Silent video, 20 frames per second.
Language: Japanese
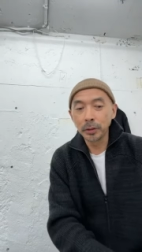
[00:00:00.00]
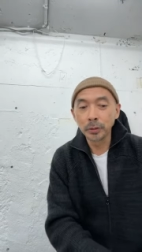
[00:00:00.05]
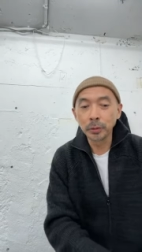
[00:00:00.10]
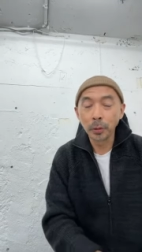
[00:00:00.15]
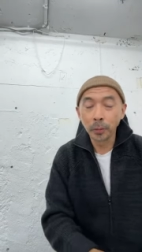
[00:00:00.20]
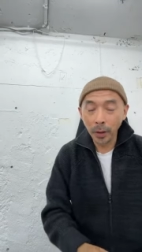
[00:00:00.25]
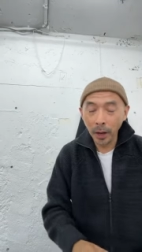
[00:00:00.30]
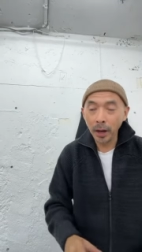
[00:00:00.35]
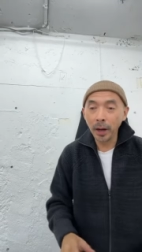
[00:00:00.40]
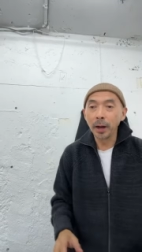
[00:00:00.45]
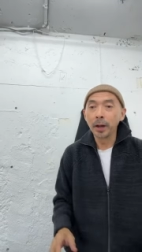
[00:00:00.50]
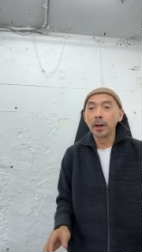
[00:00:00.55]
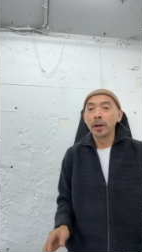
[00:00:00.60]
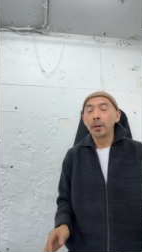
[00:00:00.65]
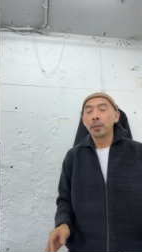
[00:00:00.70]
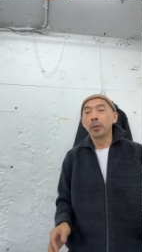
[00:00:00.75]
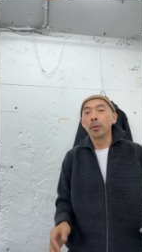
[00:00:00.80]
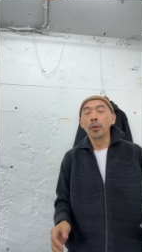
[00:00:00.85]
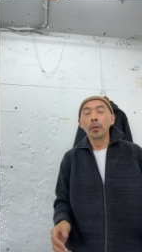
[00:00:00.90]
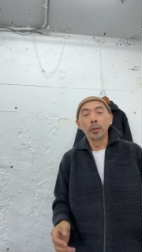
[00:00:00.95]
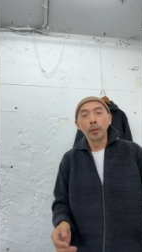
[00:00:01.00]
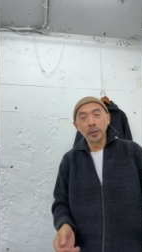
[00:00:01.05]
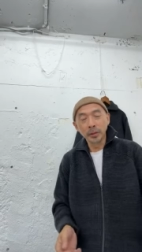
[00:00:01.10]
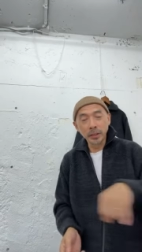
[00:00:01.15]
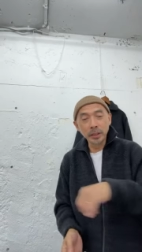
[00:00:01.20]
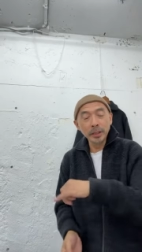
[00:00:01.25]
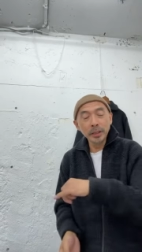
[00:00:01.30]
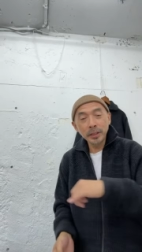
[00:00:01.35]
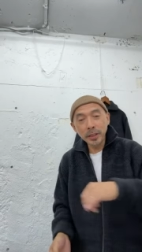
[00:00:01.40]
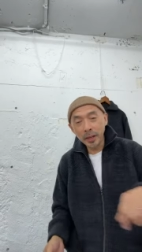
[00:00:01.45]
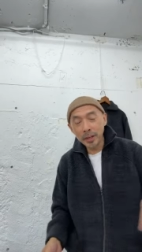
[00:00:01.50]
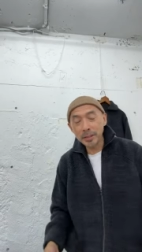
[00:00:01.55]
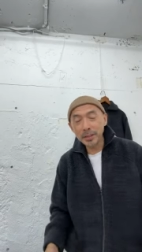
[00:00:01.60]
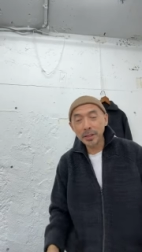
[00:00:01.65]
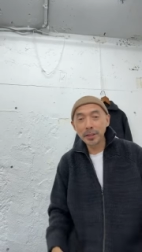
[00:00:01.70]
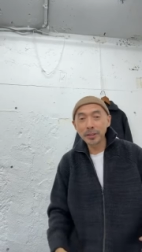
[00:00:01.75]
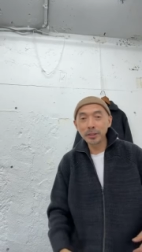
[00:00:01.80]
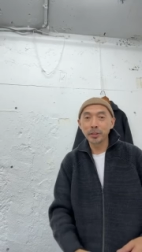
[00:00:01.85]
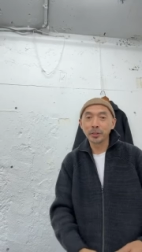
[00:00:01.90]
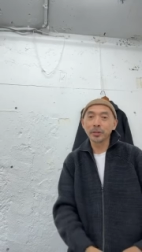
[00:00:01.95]
いうのはもう人海
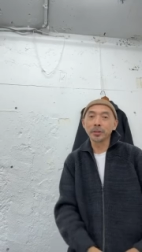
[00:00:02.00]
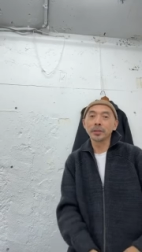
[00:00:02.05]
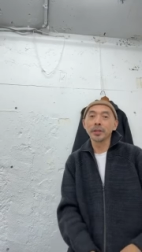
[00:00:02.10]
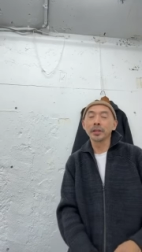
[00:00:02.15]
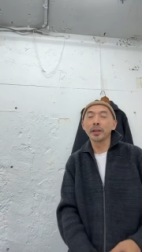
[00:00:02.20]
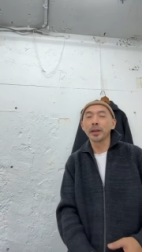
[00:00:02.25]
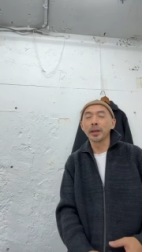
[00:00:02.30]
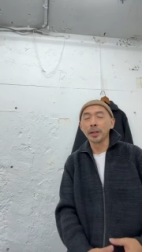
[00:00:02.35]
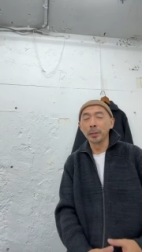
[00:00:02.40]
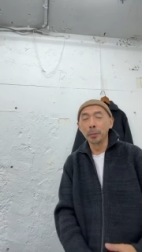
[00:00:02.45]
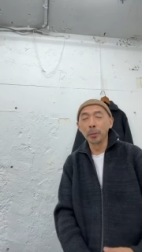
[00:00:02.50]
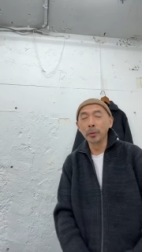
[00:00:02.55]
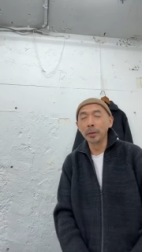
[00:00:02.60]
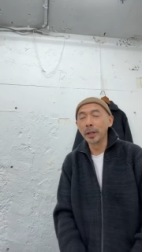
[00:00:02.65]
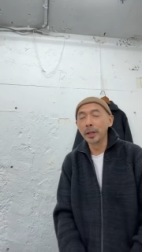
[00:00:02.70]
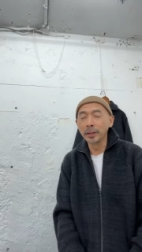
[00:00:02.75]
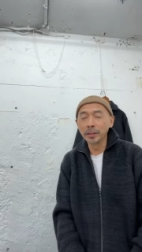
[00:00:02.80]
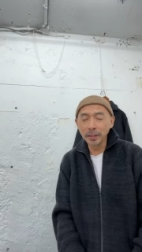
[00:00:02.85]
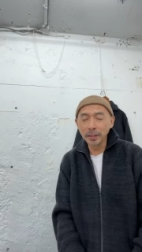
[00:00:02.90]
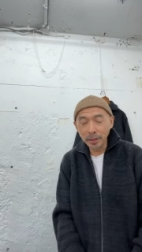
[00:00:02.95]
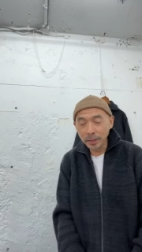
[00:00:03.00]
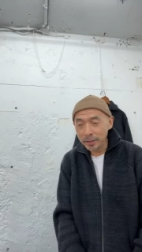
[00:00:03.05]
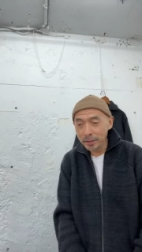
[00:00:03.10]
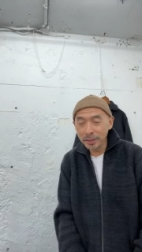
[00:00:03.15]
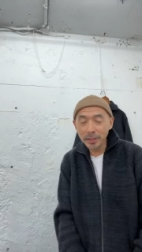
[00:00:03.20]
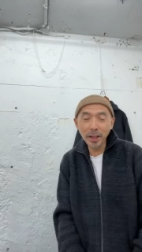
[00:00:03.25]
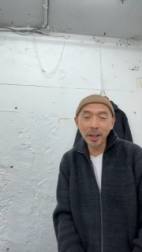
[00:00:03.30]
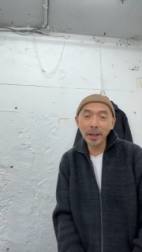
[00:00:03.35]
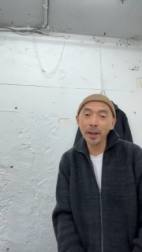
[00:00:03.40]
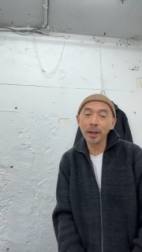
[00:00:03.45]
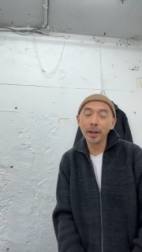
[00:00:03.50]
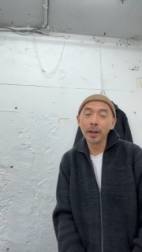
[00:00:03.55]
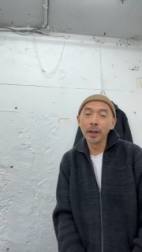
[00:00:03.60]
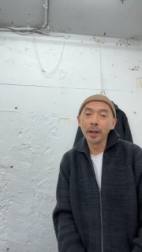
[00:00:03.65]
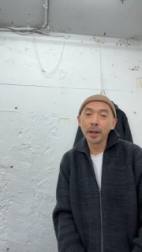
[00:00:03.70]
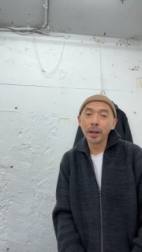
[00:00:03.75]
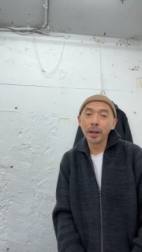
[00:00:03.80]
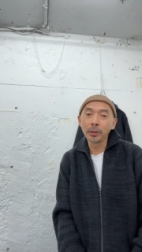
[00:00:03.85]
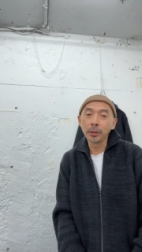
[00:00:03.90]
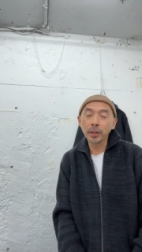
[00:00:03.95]
戦術なだけにもうね全然、
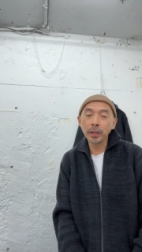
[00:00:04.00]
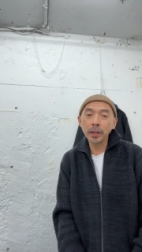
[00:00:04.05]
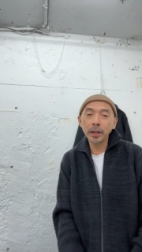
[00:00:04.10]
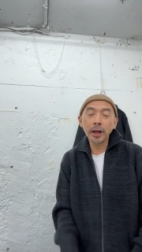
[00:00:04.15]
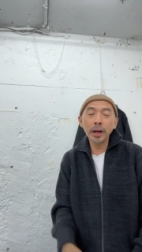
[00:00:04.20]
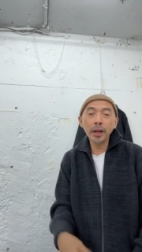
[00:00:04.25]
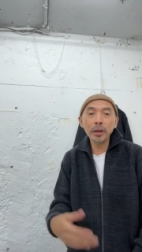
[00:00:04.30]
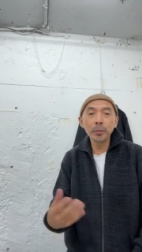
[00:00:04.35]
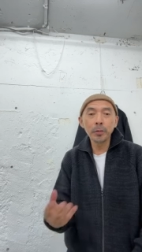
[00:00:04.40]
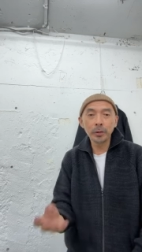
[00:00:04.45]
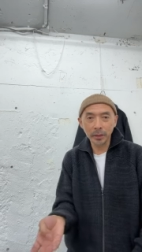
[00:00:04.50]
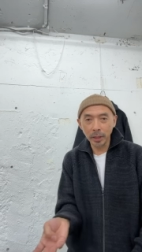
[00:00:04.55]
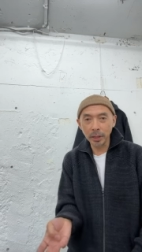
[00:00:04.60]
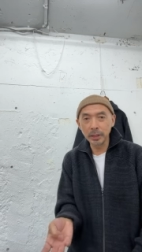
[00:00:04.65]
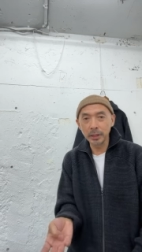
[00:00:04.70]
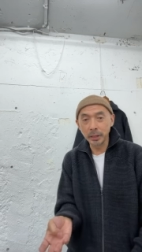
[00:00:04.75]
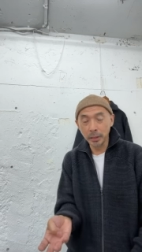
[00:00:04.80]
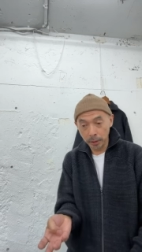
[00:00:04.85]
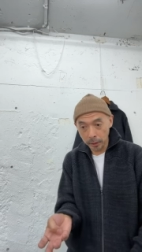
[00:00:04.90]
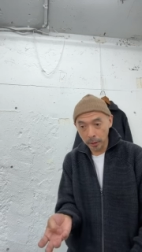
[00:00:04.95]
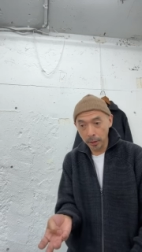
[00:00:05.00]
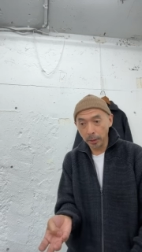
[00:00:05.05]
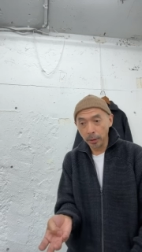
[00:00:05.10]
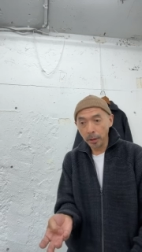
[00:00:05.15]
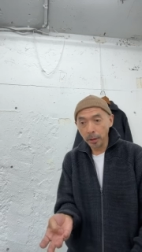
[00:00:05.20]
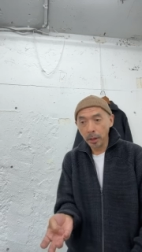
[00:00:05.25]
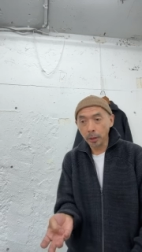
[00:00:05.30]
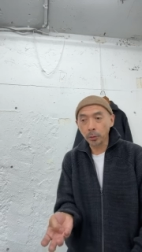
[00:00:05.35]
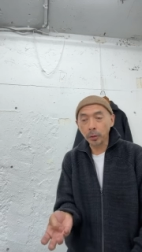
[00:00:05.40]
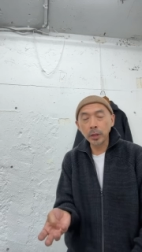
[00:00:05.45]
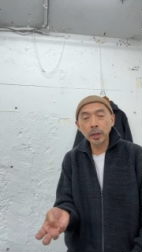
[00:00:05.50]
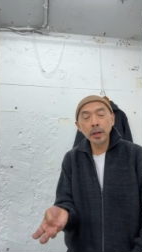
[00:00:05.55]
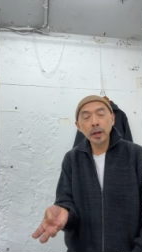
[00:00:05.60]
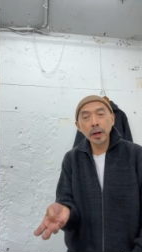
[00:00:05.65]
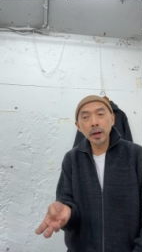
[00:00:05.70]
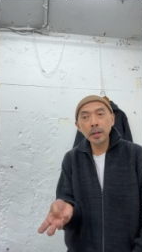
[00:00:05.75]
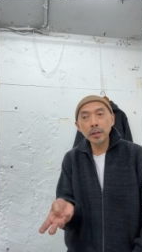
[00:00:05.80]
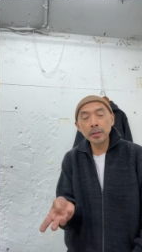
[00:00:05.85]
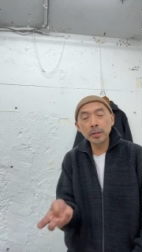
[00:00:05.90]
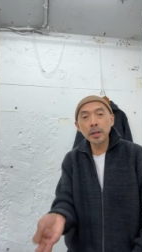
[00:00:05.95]
えー、と機械もないしあと機
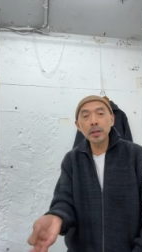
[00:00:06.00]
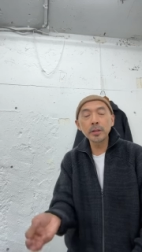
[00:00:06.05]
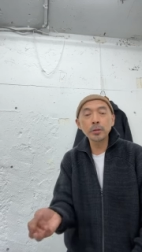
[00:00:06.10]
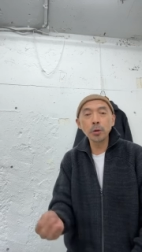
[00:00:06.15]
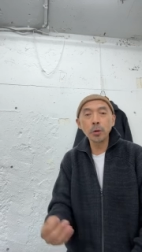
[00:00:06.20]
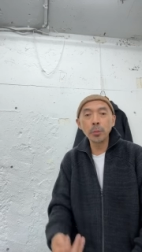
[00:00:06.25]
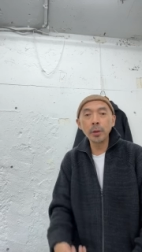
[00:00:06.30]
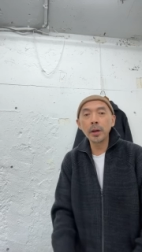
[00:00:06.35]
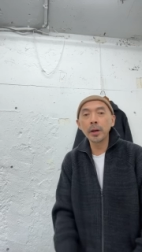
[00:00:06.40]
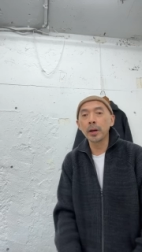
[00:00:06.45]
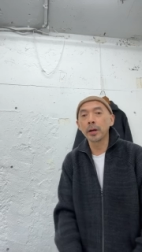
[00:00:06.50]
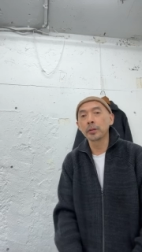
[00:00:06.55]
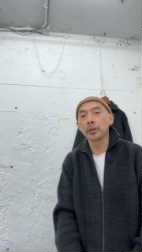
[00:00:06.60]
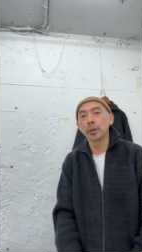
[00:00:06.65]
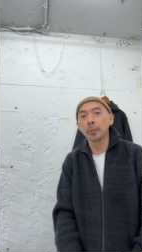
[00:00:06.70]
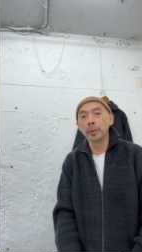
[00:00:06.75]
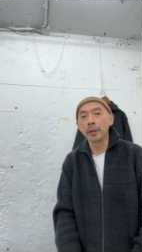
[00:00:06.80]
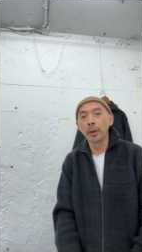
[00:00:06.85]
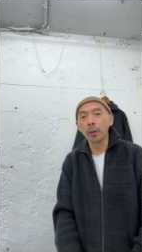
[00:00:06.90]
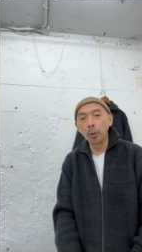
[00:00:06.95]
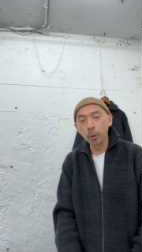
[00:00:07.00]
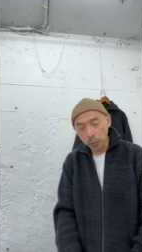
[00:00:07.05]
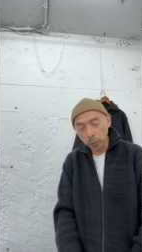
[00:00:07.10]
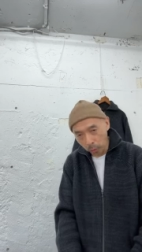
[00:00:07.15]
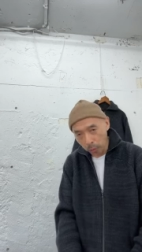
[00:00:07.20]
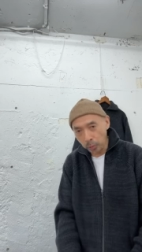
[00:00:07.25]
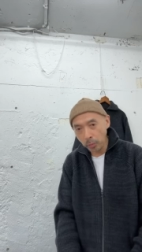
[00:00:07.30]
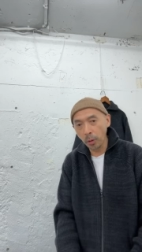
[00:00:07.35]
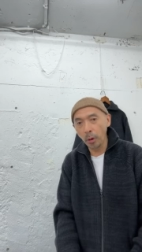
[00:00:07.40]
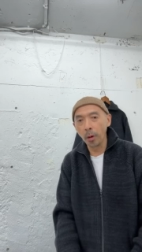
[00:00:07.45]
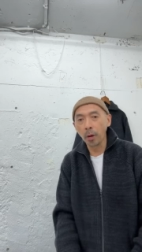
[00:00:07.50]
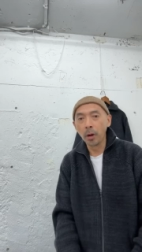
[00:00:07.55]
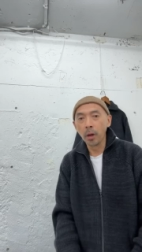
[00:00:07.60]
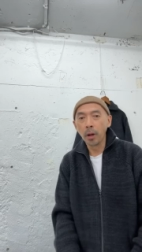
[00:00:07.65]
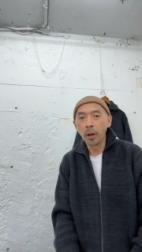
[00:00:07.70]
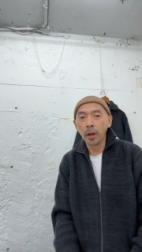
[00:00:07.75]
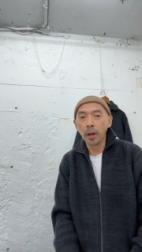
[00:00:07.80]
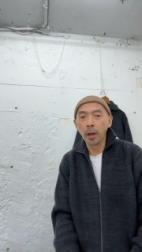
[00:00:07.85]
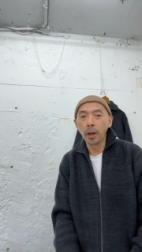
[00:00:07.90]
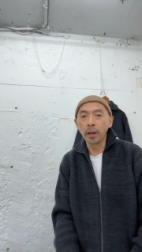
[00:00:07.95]
械製造メーカーっていうのもねほとんど、
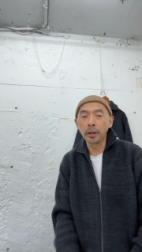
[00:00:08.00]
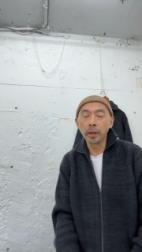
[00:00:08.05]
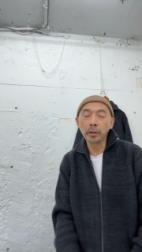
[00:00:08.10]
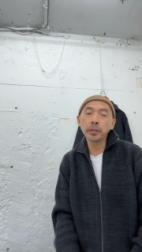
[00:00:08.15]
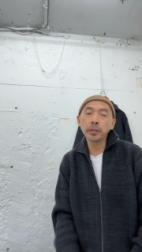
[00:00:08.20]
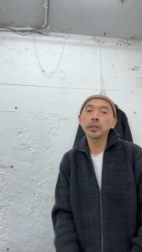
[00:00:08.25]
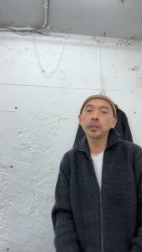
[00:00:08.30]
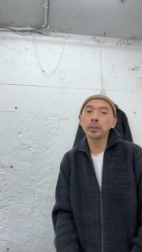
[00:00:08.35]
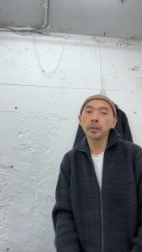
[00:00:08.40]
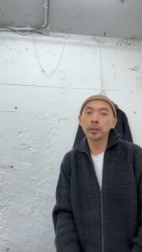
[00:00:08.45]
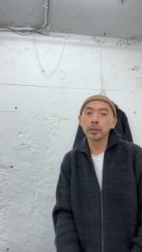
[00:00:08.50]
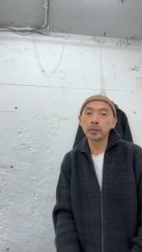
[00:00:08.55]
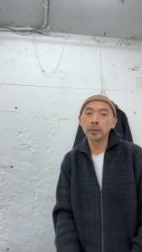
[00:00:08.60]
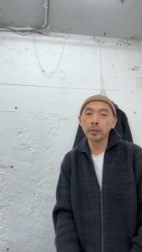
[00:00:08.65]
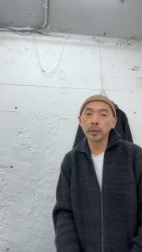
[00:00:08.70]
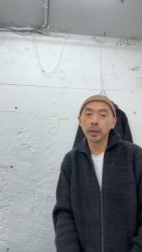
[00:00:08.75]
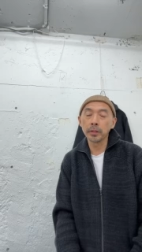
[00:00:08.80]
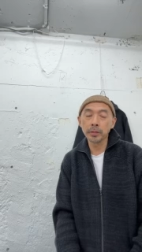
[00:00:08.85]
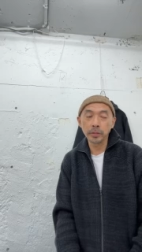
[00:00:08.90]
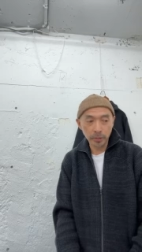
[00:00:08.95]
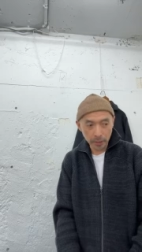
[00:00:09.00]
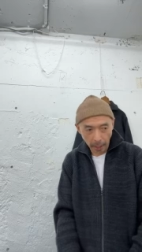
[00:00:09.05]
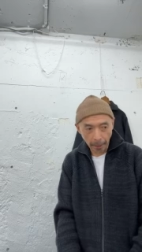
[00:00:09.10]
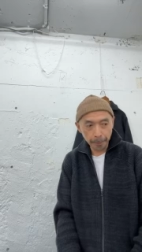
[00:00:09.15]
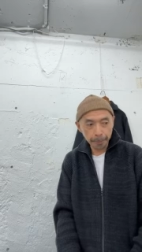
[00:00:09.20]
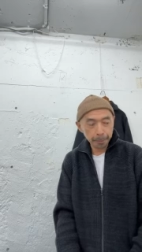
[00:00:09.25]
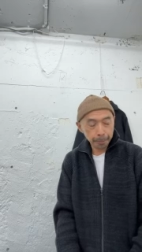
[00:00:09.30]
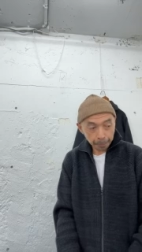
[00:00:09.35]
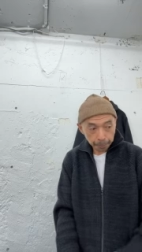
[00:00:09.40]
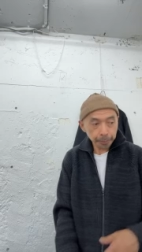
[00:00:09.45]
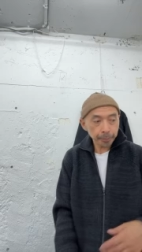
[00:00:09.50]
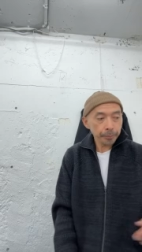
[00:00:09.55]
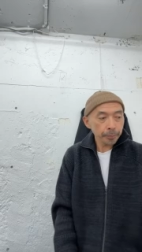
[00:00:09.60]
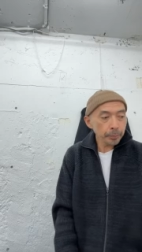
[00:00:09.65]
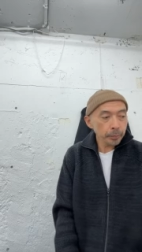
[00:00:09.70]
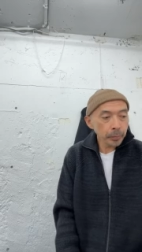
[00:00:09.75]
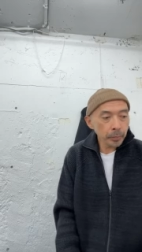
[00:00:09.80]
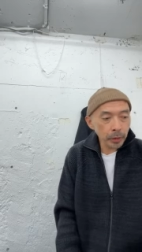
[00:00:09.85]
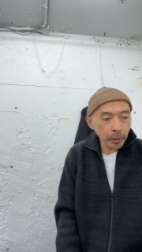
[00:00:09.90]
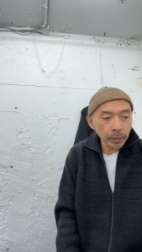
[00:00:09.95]
えー、なくなっちゃってるんですって。
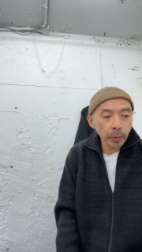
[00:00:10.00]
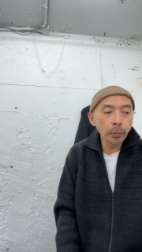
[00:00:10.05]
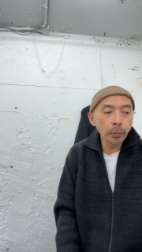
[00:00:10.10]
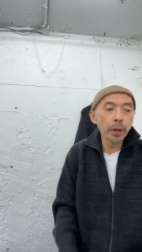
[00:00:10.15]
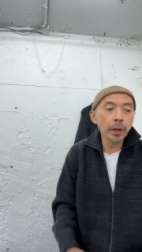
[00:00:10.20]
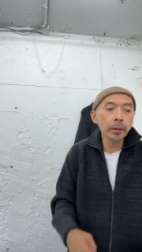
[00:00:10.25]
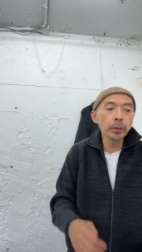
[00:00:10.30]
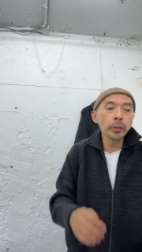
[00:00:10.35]
でこれあ